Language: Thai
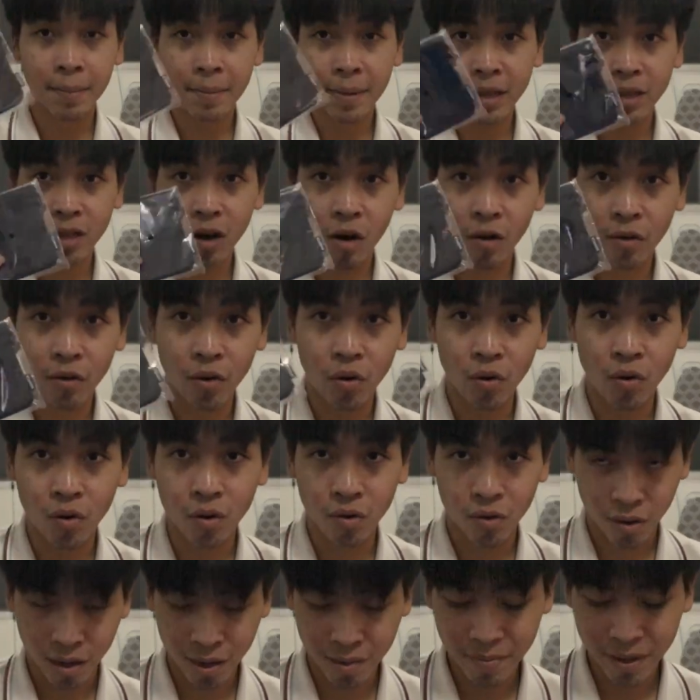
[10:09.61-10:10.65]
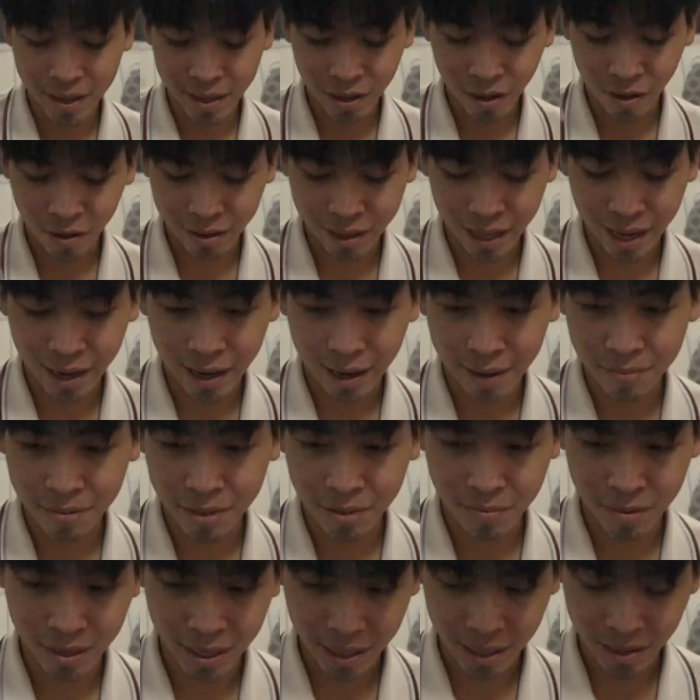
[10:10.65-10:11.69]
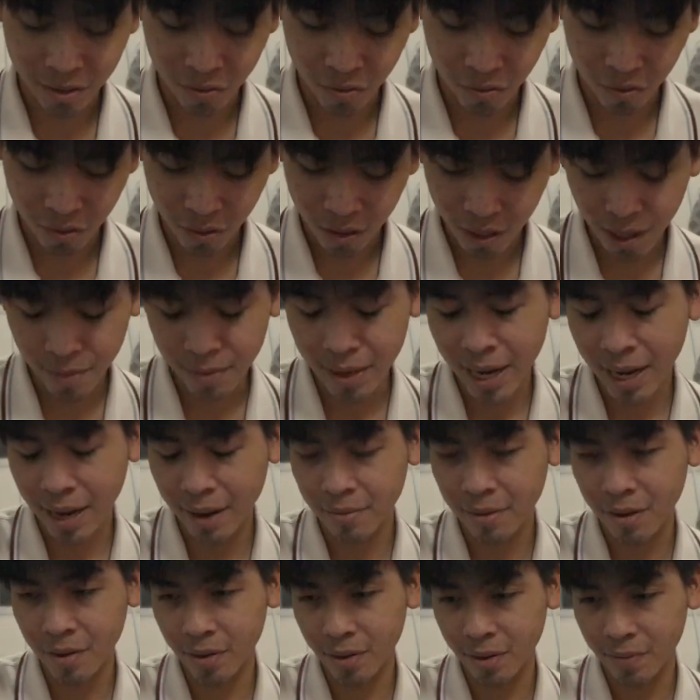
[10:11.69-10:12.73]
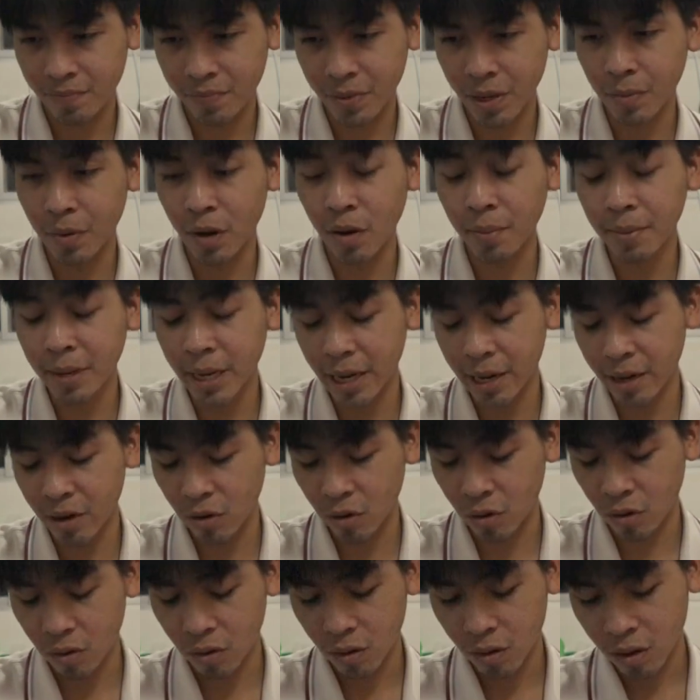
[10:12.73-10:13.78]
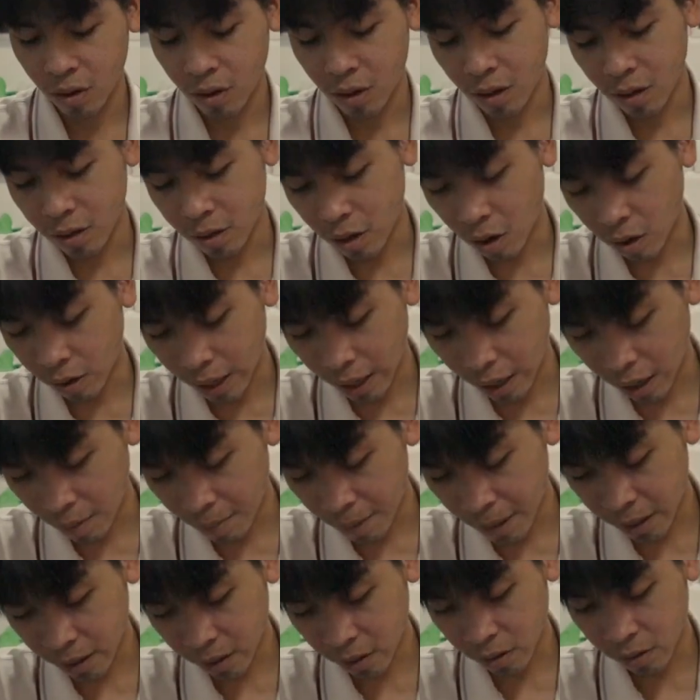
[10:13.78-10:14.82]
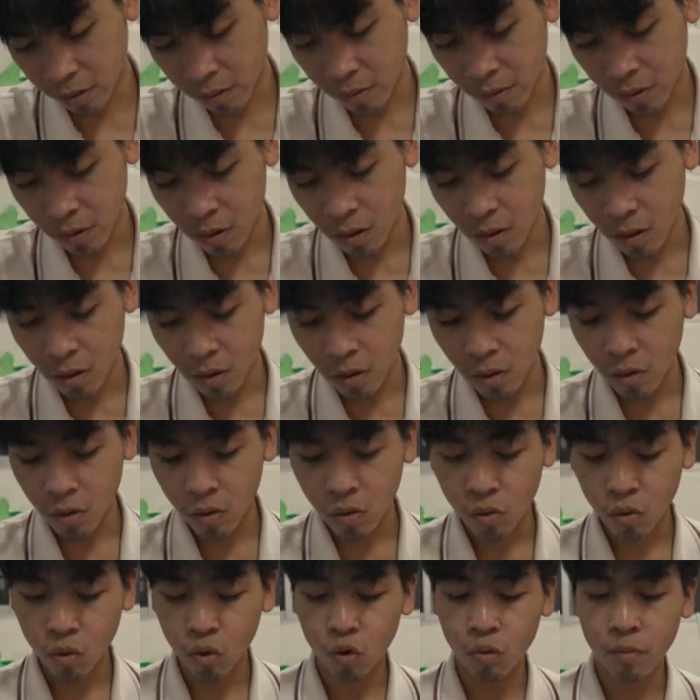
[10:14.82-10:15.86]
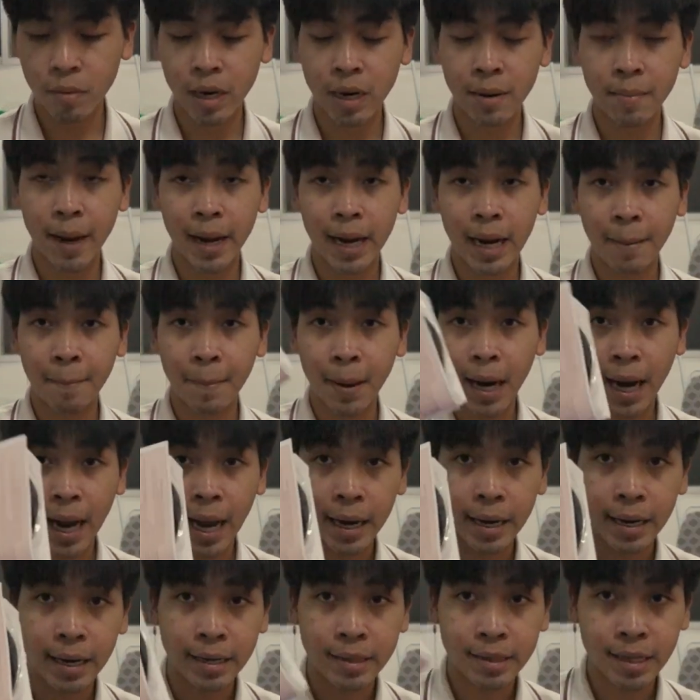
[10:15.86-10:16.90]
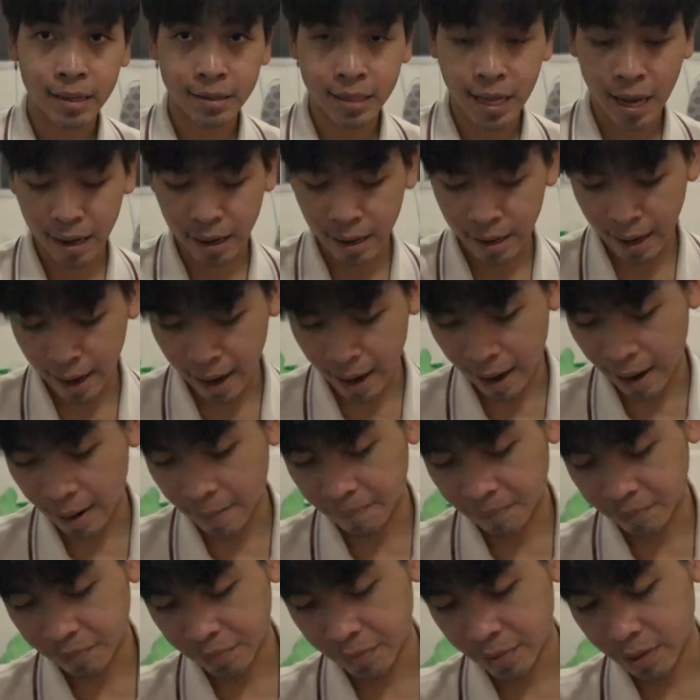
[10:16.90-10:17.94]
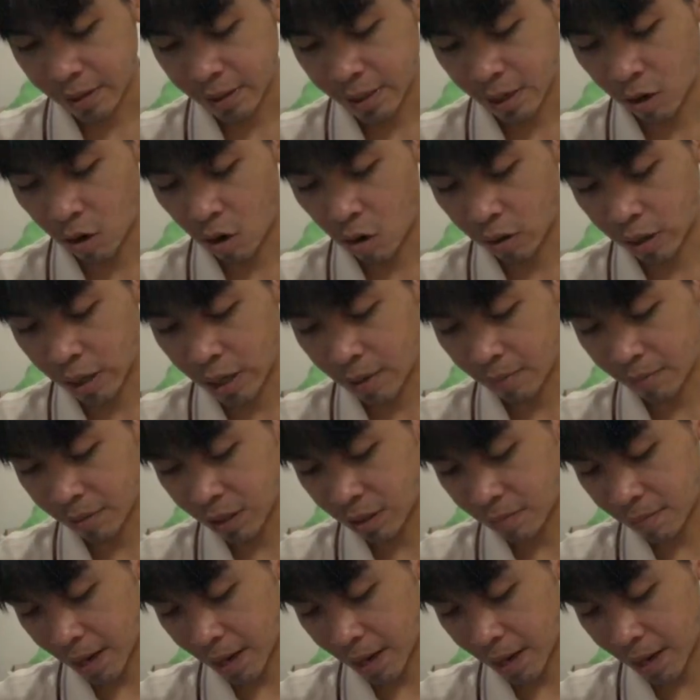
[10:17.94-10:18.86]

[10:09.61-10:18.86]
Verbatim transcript: ยังมีซองอยู่ ก็ยังมีซองใส่ FTP อยู่ไม่ใช่ FT WFT อยู่ นอกนั้นก็เป็นคู่มือใบรับประกันต่างๆ นานาแต่ของเดิมซื้อ